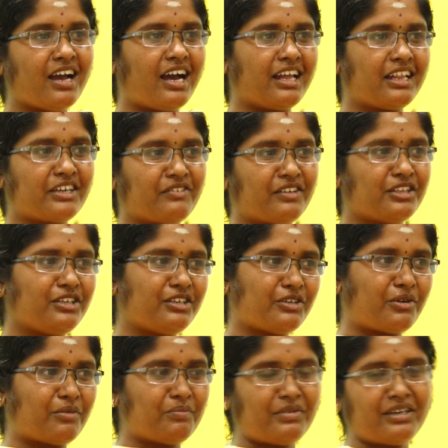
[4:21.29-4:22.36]
அதுக்கு வந்து
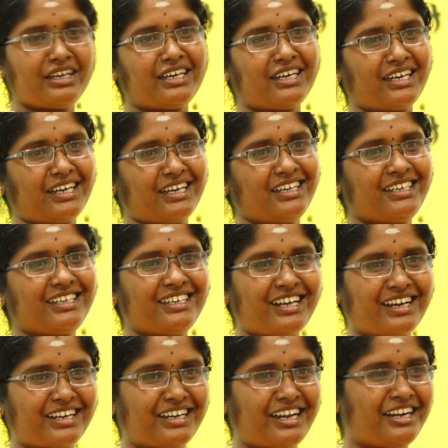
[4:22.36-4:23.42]
ரொம்ப
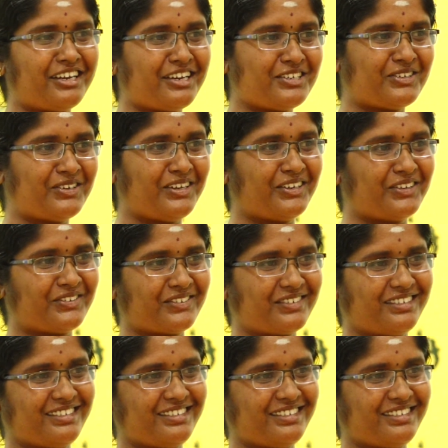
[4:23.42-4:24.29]
நாங்கள் நன்றி சொல்லிக்கிறோம்